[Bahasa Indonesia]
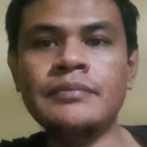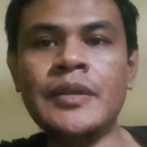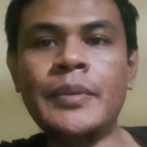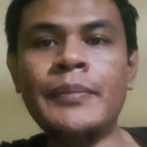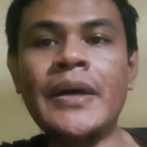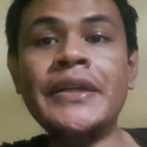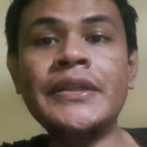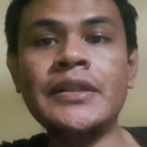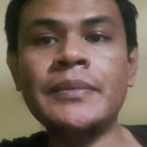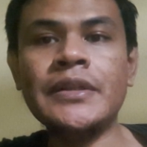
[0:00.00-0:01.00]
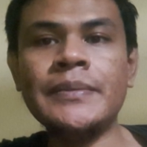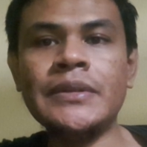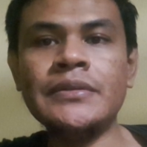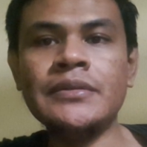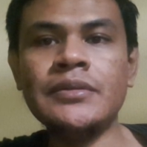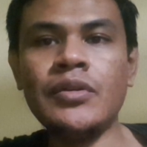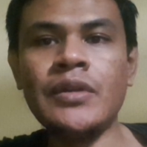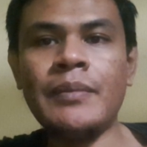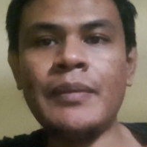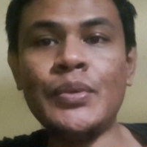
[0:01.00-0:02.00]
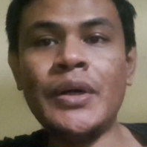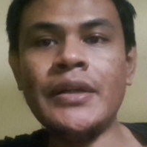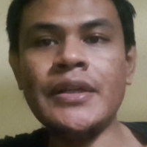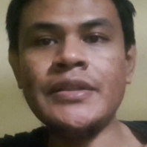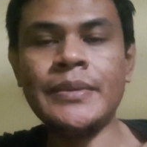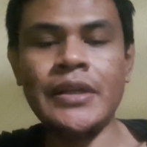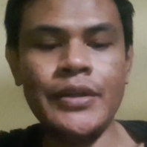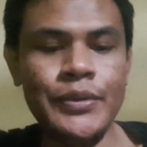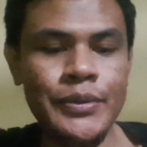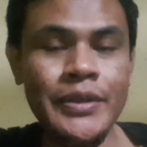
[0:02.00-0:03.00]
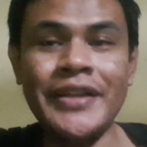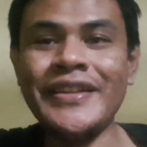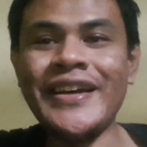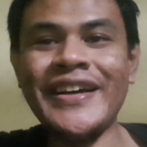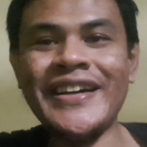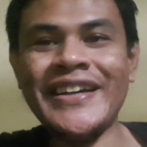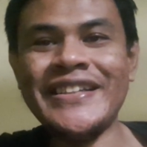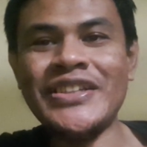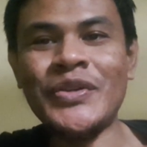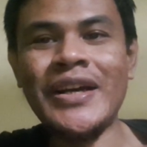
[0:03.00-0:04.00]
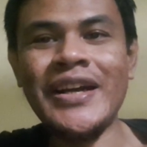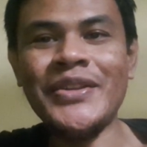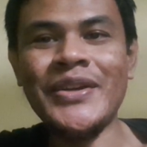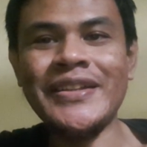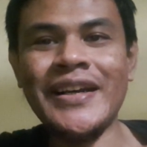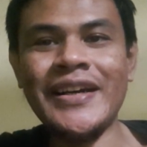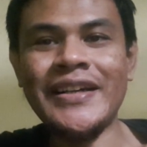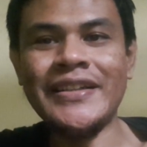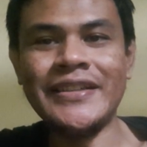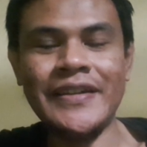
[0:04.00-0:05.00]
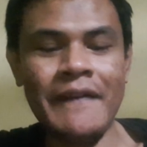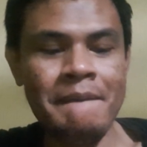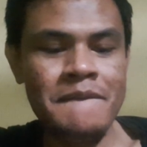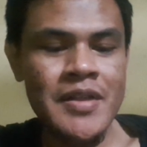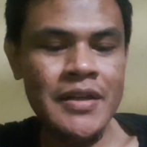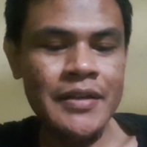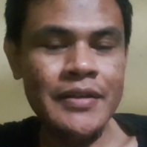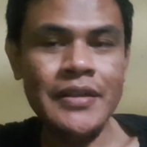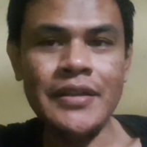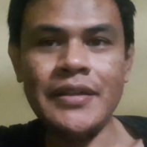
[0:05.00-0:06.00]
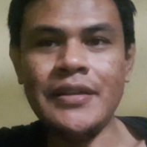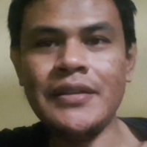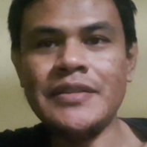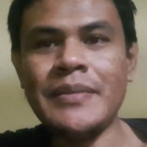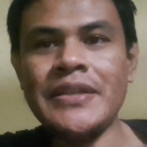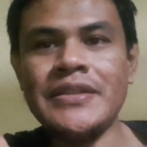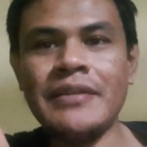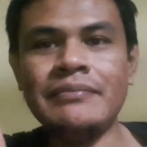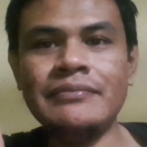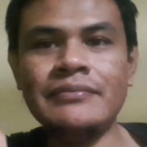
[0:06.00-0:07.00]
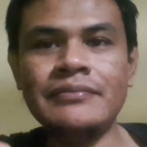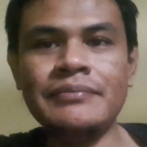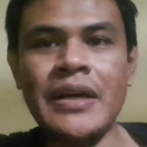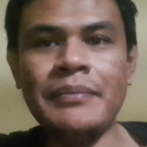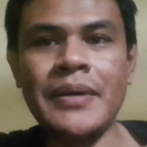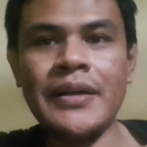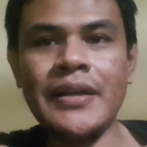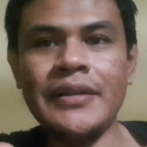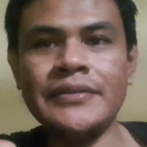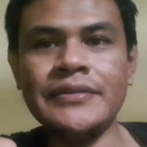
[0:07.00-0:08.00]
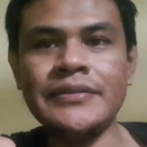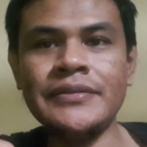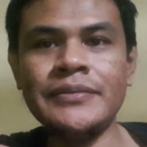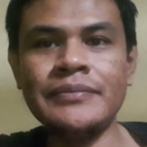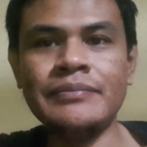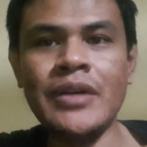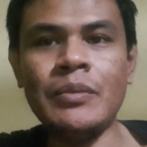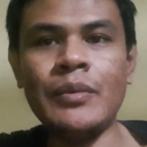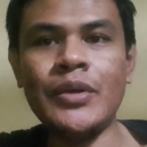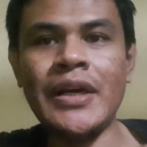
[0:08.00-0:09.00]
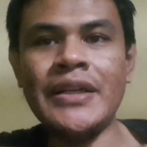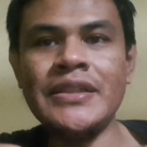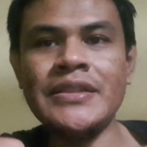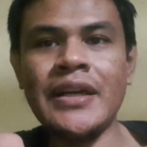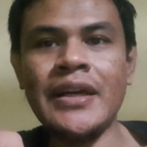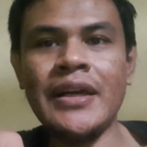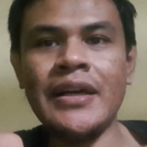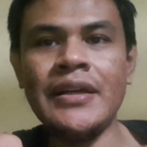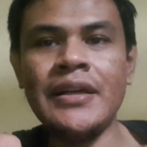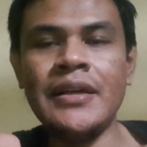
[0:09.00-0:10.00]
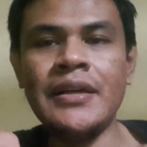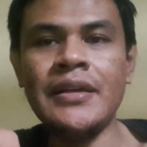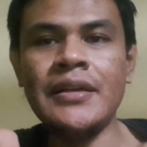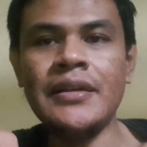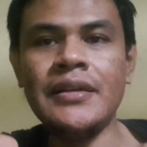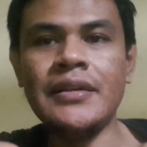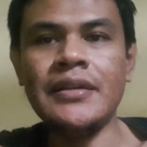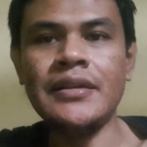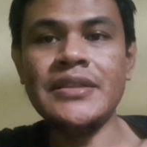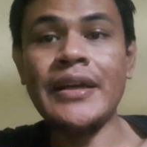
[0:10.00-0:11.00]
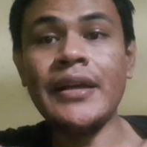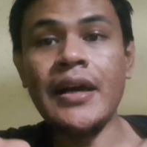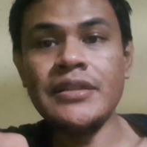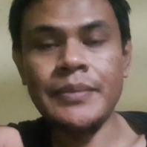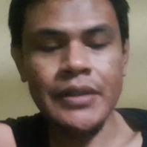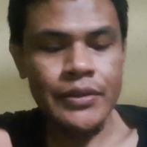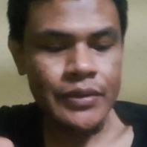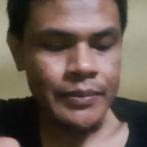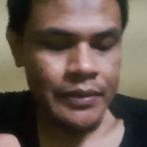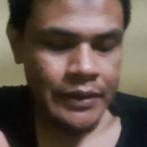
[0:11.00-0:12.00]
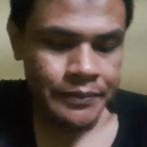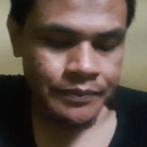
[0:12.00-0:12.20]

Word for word: membebani teman-teman terutama bunganya seperti itu ya entah ke saudara atau entah ke Eh, semacam bank-bank yang mau memodali secara uh, syariah seperti itu teman